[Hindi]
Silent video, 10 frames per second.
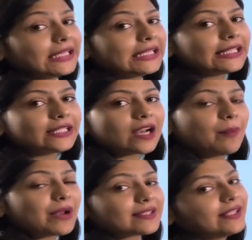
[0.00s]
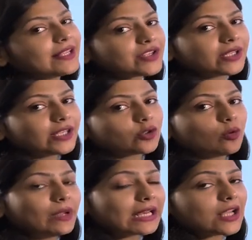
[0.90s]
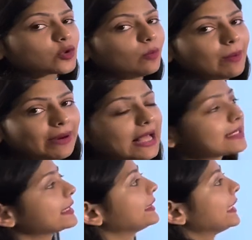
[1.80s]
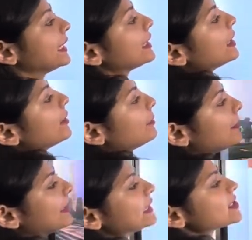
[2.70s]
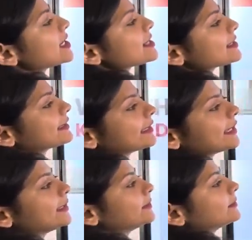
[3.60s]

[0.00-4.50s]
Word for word: के अंदर आप प्रेजेंटेशन के थ्रू भी क्लासरूम में पढ़ा सकते हैं पीपीटी चला सकते हैं